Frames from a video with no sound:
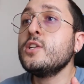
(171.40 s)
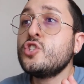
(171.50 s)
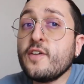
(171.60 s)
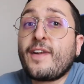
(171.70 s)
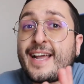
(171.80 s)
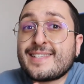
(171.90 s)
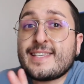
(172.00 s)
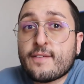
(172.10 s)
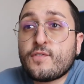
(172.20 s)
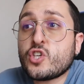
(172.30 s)
cifra che
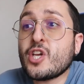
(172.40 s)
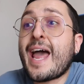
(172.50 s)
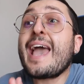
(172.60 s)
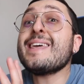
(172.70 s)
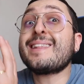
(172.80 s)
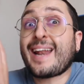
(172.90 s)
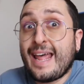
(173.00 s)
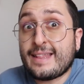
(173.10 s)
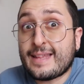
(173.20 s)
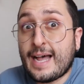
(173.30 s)
si avvicina ai
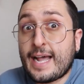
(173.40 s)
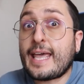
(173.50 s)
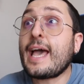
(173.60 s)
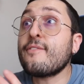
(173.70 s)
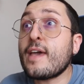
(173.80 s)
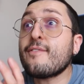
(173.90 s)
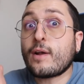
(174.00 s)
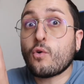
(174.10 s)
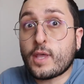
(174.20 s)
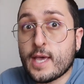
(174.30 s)
30 che
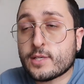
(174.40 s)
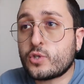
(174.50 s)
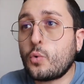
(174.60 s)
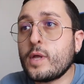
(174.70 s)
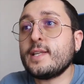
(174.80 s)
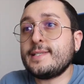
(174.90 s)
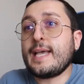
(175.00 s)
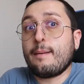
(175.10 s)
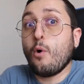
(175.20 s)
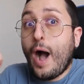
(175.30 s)
avevano chiesto, quindi
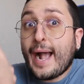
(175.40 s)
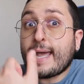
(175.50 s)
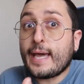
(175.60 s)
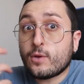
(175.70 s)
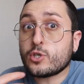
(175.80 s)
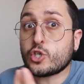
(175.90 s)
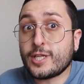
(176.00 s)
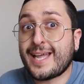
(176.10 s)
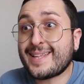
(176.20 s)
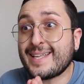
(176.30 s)
siamo anche
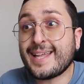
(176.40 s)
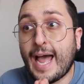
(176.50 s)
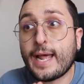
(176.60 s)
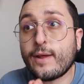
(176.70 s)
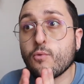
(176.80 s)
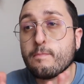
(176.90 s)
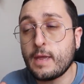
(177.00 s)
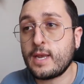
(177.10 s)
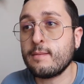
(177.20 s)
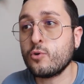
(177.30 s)
riusciti a tirare un
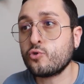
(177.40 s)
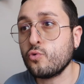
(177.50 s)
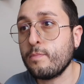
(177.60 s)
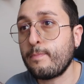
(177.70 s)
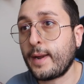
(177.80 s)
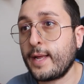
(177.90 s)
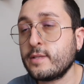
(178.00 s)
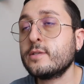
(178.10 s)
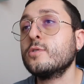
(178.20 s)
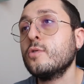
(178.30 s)
minimo sul
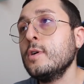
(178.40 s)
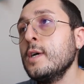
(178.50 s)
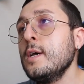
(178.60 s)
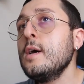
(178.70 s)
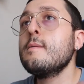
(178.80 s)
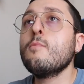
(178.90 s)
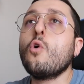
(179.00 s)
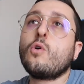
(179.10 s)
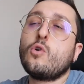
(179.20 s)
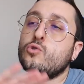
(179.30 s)
prezzo.
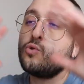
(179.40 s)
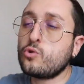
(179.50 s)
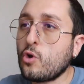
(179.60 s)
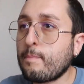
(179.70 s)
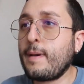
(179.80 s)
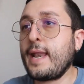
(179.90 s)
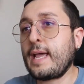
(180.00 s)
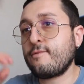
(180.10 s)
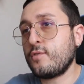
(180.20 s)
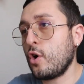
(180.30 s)
Mo, con tutto il bene
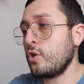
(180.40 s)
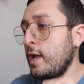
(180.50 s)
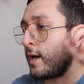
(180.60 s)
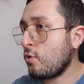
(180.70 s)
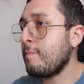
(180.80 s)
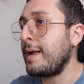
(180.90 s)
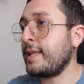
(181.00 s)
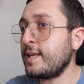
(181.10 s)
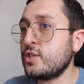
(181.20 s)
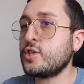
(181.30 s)
che voglio alla Roma,
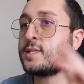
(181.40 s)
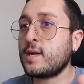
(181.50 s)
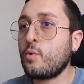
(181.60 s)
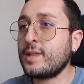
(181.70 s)
alla dirigenza e